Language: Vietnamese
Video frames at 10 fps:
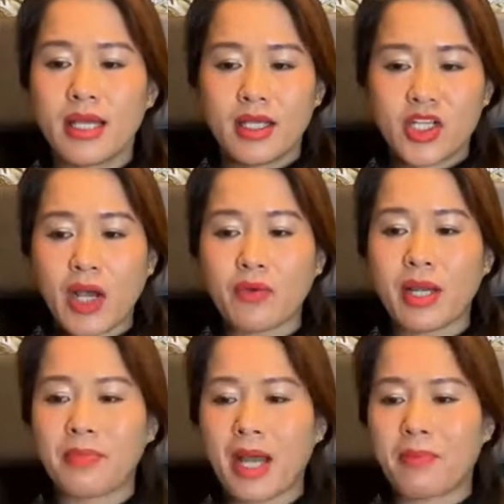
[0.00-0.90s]
sau
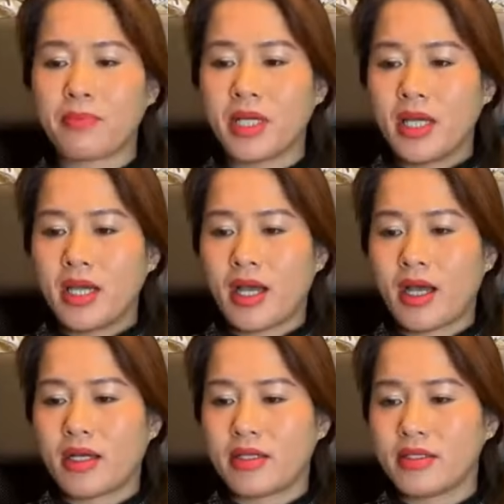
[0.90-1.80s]
5 năm
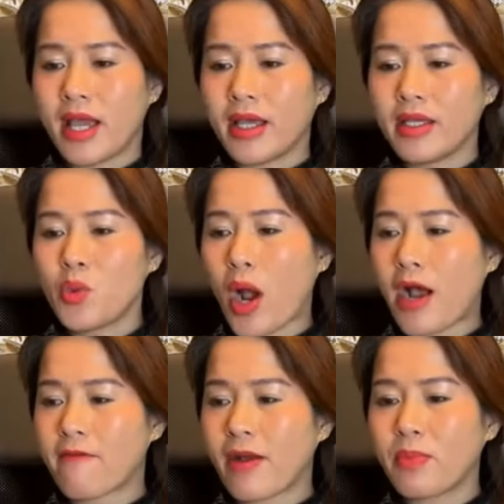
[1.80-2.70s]
à, để qua
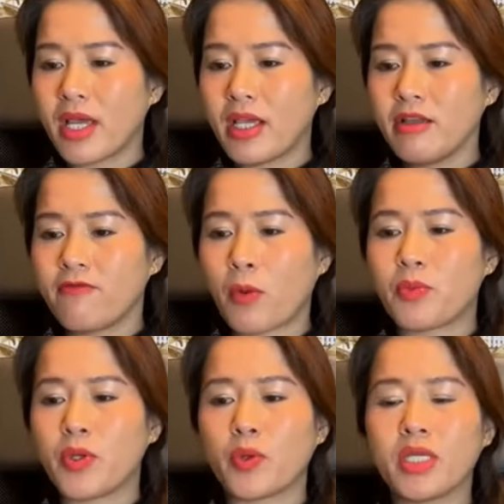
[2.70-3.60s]
pháp lý phục
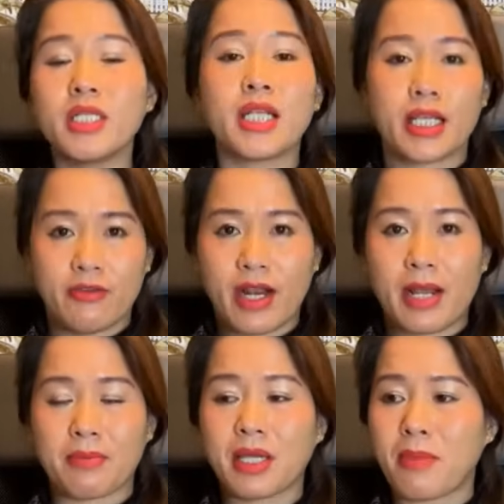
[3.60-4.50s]
vụ chính trị và
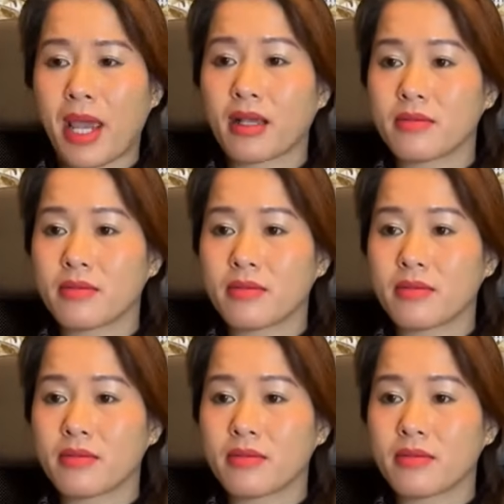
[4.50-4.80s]
làm cách mạng